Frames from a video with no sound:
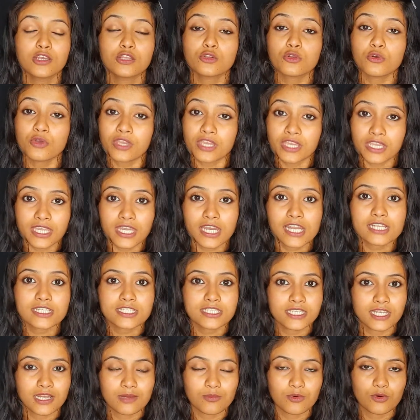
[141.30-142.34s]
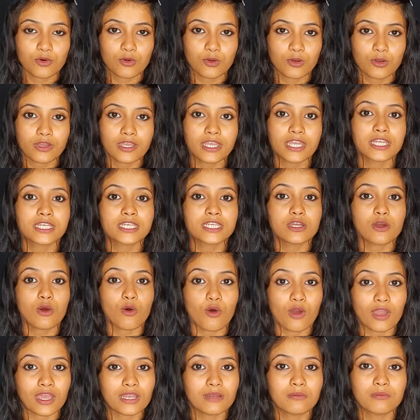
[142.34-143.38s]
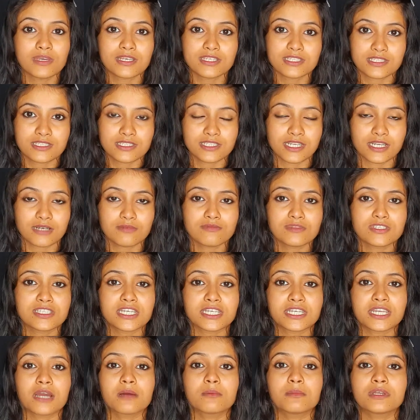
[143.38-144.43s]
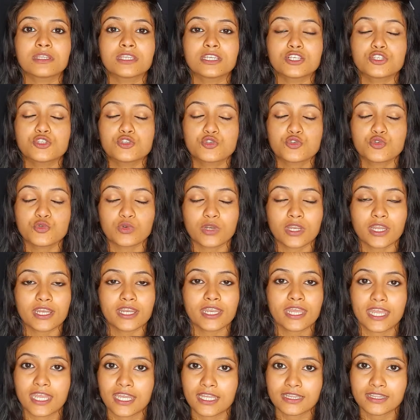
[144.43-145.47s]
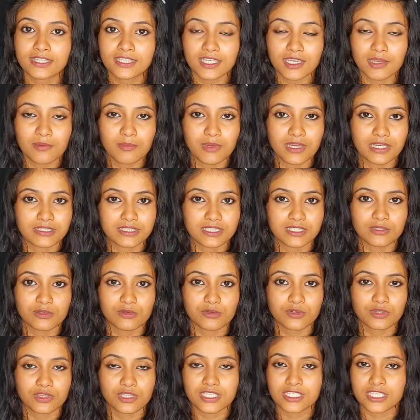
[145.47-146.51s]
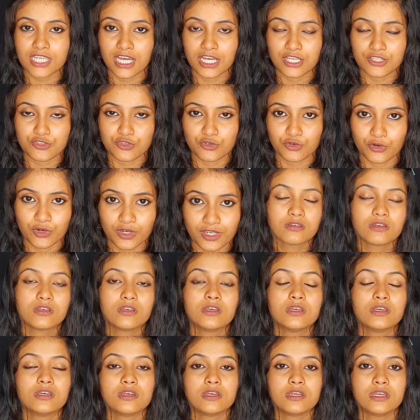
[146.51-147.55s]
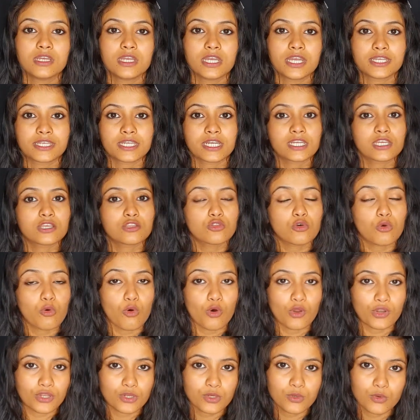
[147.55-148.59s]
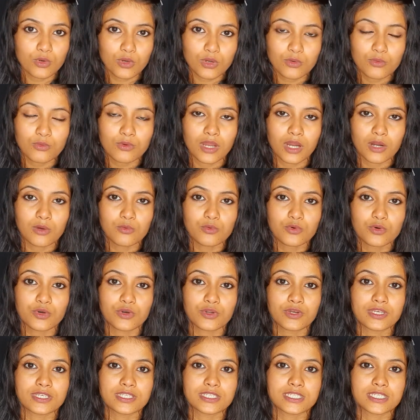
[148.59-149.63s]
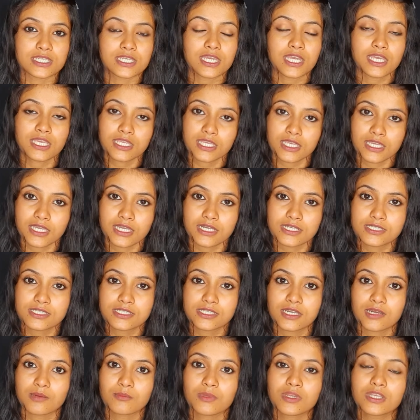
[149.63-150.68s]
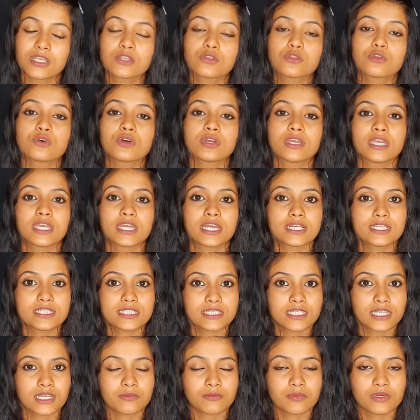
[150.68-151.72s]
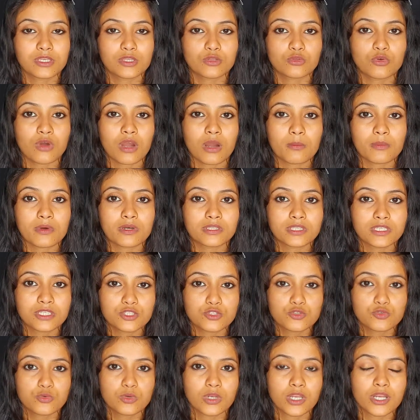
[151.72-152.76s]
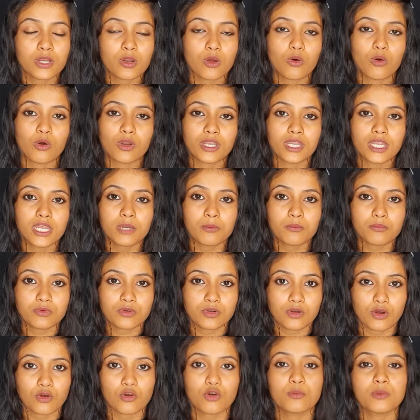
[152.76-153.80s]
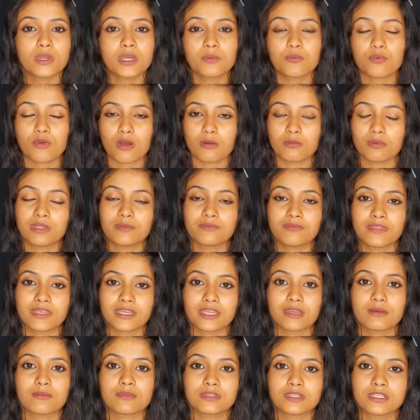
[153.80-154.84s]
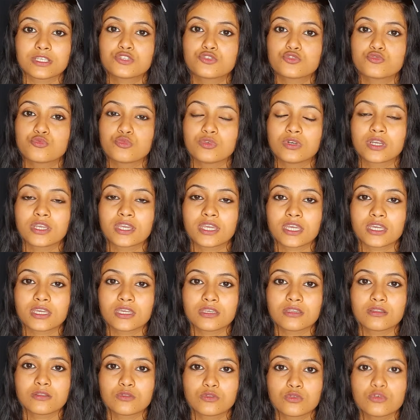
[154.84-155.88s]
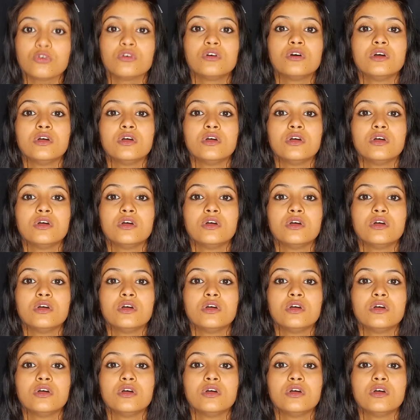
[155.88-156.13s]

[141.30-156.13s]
তো হেয়ার সিরাম হলো একটি অয়েল বেস সিরাম যেটা আমাদের চুলের হেলথকে মেনটেন করতে সাহায্য করে এটার কিন্তু অনেকগুলো গুণাগুণ রয়েছে এই হেয়ার সিরামের তো হেয়ার সিরাম কিন্তু আমাদের চুলের অনেক রকমের প্রবলেম থেকে আমাদের চুলকে কিন্তু